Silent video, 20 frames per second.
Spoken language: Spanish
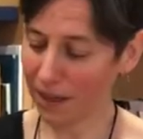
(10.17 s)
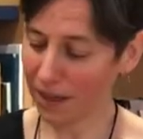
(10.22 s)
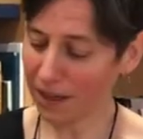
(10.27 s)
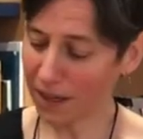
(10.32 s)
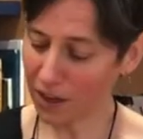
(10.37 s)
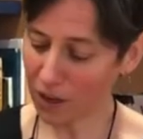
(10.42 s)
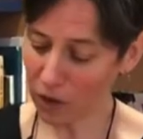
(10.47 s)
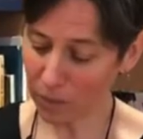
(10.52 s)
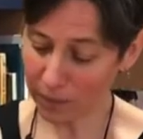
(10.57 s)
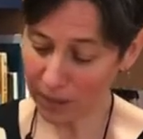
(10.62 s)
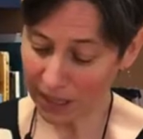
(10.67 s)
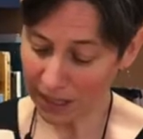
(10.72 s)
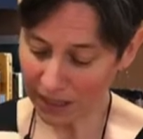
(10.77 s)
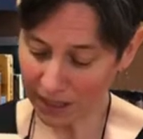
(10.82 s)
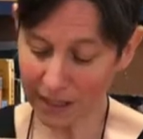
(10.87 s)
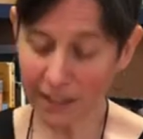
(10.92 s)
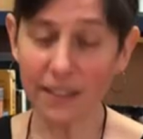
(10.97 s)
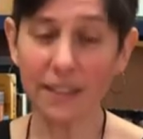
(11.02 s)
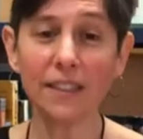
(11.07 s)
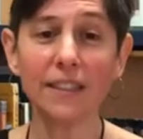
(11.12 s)

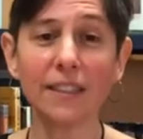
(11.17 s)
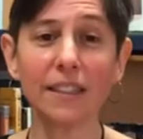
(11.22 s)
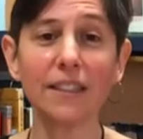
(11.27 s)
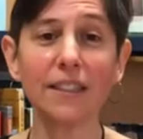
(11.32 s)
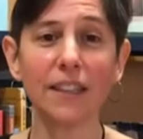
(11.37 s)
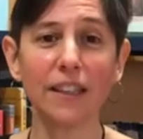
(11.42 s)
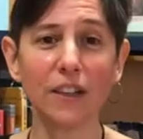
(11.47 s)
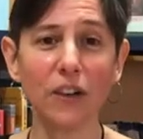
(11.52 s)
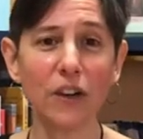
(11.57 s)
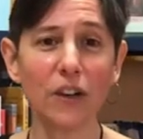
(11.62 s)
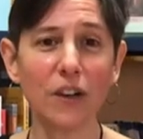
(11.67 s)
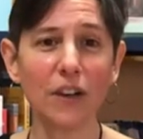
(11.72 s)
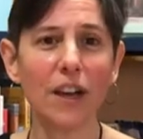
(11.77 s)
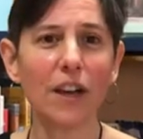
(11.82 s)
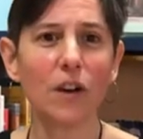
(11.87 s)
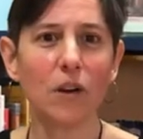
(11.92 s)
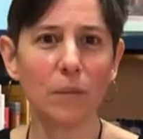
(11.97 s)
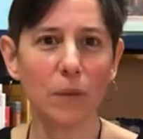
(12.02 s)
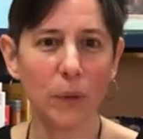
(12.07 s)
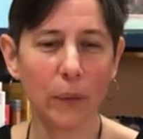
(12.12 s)
Nicomedes es este señor
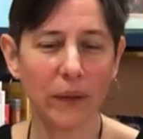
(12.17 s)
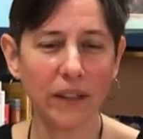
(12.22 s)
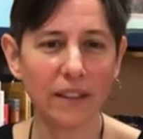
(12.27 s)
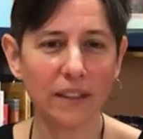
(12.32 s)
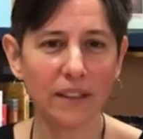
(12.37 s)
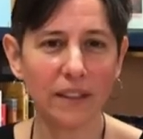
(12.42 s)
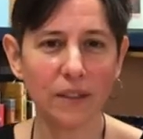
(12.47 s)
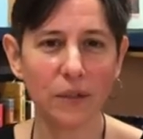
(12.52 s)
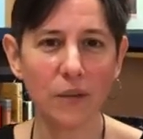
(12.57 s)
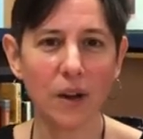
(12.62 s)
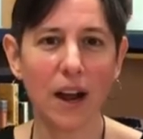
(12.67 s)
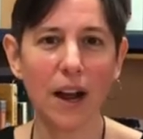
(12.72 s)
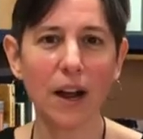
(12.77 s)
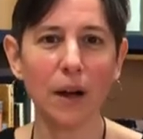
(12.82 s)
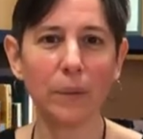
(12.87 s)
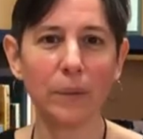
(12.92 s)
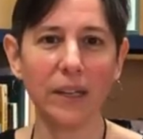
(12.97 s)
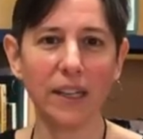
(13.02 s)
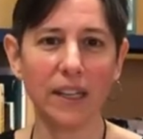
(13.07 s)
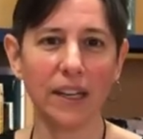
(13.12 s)
que, como ven, tiene una
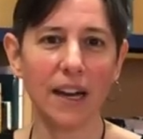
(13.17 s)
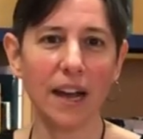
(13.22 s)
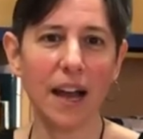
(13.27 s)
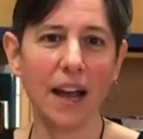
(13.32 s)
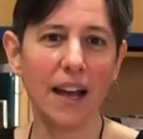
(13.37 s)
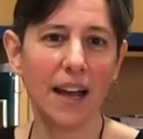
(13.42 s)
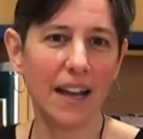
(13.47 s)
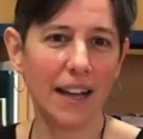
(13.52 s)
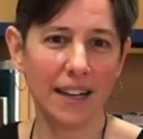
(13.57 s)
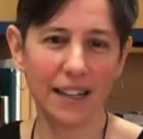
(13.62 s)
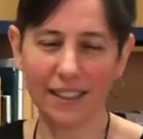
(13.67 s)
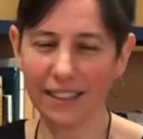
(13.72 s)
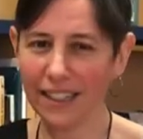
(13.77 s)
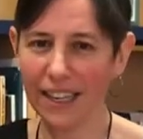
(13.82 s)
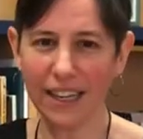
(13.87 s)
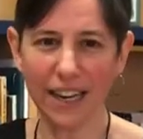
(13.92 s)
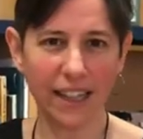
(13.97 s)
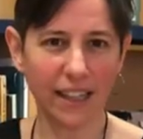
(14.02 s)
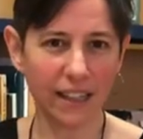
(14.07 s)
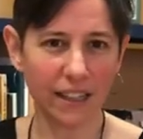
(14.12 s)
cabellera
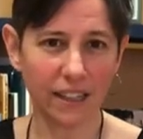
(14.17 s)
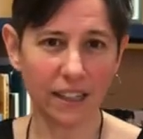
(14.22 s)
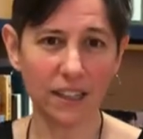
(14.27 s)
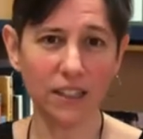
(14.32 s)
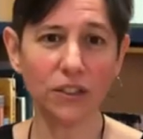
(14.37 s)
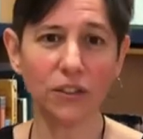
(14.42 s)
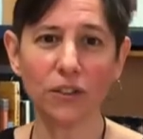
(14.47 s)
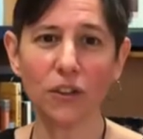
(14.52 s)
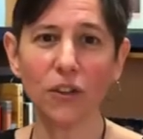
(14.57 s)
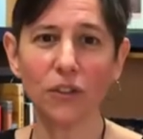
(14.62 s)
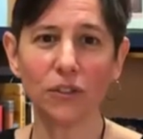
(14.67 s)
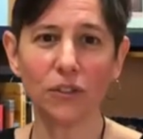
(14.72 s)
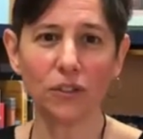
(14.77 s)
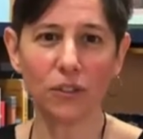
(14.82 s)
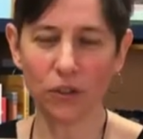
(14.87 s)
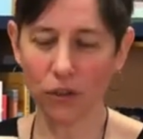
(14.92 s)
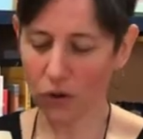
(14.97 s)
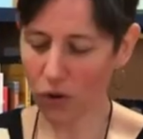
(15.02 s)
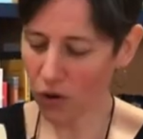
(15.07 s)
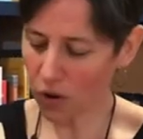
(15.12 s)
llena de rizos,
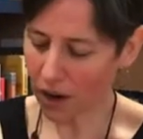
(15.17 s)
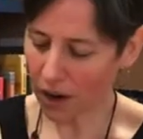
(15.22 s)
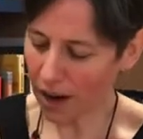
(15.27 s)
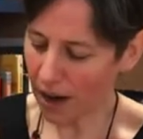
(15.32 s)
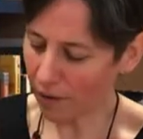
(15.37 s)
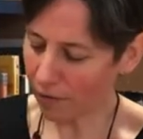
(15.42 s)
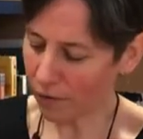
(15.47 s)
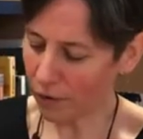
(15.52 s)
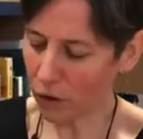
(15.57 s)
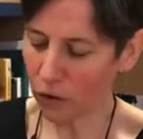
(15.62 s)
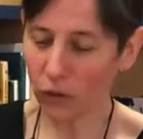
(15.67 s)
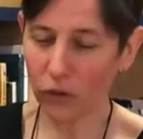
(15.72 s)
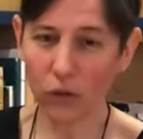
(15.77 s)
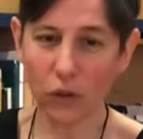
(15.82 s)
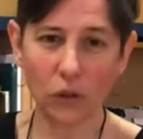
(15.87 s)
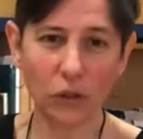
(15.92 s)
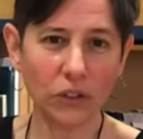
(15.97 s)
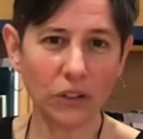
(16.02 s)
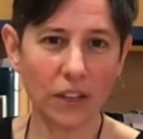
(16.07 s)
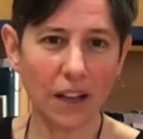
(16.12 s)
roja,
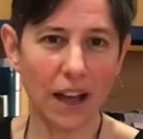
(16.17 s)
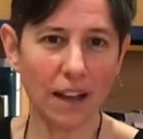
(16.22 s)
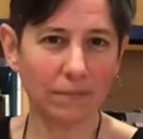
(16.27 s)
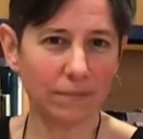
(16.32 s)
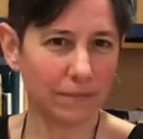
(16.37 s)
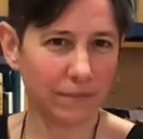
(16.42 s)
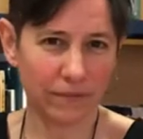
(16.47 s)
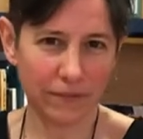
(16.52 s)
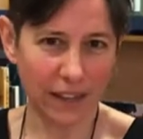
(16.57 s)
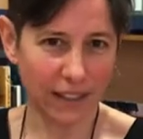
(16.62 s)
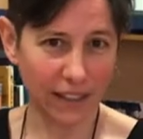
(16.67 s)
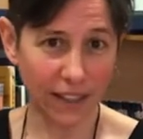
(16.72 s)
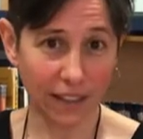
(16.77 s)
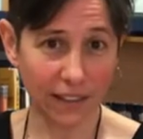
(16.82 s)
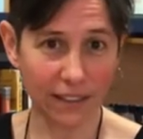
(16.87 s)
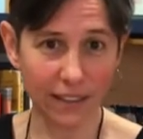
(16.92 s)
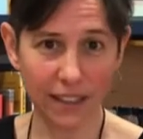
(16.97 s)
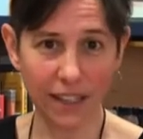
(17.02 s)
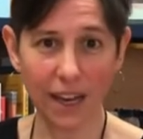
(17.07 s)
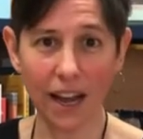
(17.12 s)
frondosa,
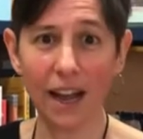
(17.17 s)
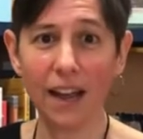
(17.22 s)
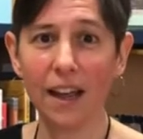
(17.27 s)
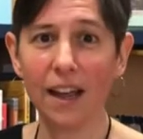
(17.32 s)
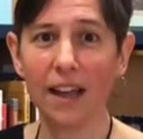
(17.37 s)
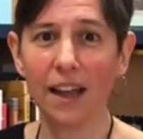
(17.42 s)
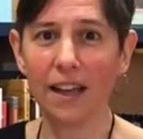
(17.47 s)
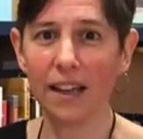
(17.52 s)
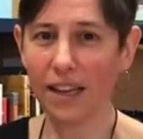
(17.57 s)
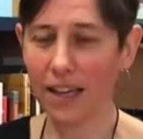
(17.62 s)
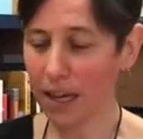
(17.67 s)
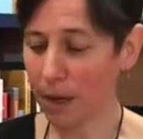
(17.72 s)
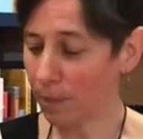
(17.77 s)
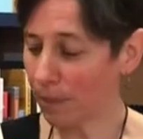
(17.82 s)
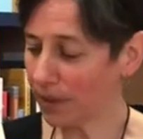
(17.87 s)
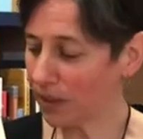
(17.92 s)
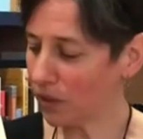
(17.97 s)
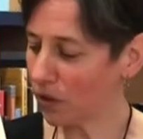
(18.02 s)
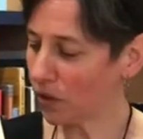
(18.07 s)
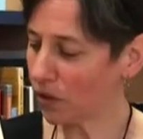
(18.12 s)
fantástica. ¿Y qué
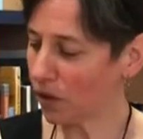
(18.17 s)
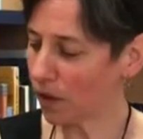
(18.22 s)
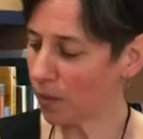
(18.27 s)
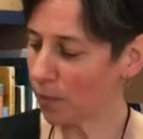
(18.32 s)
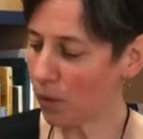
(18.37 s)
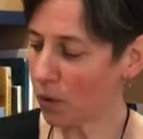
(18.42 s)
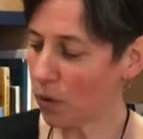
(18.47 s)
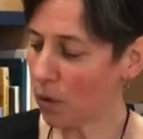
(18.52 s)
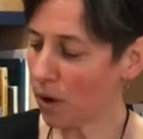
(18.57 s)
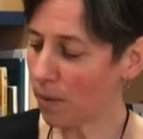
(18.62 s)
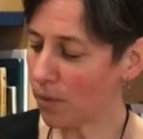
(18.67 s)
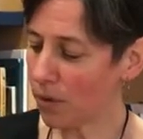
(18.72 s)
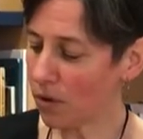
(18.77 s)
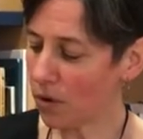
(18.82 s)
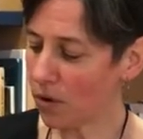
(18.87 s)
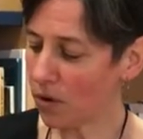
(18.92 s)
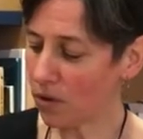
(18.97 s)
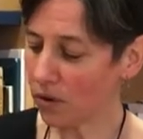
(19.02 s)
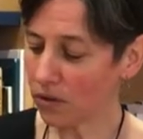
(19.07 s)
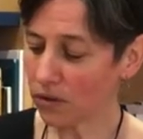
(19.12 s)
pasó? Que poco a
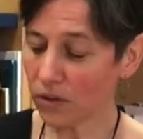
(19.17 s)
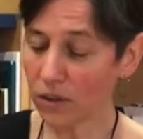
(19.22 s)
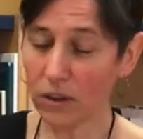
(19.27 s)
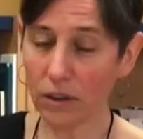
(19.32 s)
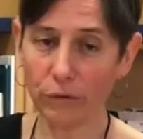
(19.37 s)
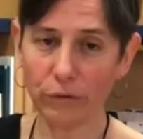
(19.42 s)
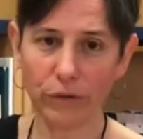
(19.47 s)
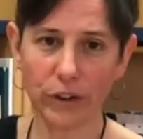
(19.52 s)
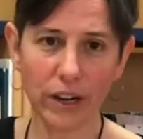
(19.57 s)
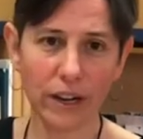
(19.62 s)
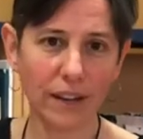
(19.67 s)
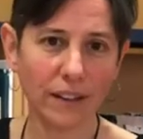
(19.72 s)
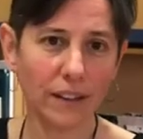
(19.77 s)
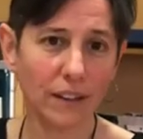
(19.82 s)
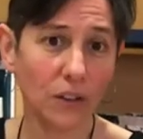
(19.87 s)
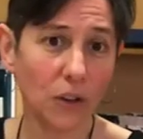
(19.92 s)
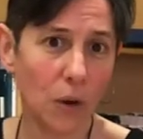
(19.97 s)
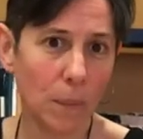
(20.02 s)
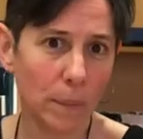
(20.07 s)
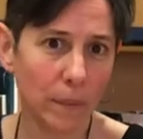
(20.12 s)
poco se le fue
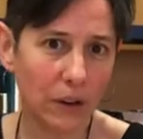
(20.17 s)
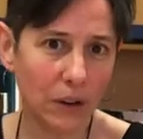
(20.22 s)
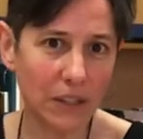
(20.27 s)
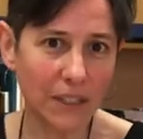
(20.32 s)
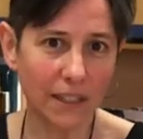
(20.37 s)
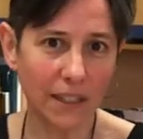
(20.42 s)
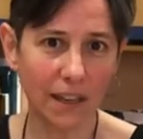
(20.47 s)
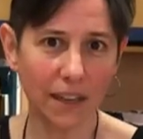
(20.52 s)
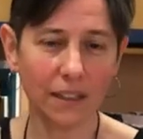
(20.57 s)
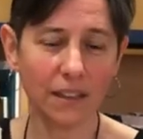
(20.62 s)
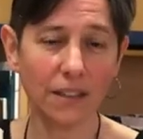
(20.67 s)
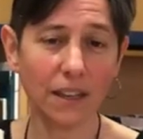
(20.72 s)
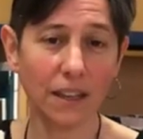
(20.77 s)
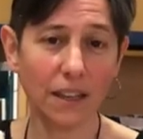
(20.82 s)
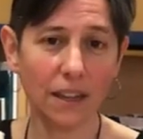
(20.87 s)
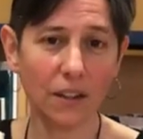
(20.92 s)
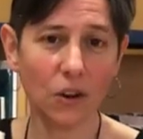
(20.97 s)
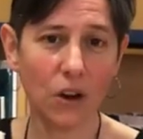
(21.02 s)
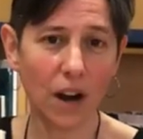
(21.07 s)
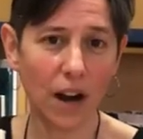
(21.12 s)
cayendo el pelo hasta que se
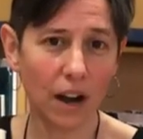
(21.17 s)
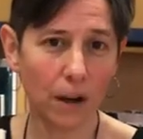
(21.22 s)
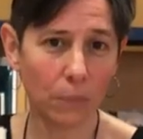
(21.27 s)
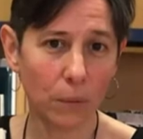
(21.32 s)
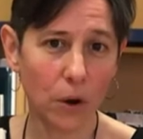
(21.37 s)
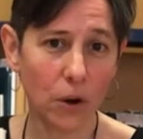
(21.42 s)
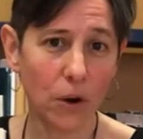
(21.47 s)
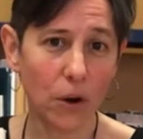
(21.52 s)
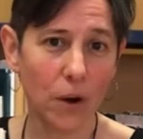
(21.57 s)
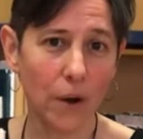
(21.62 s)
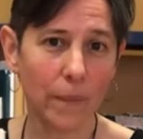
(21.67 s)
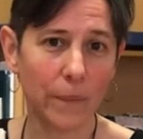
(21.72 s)
quedó calvo.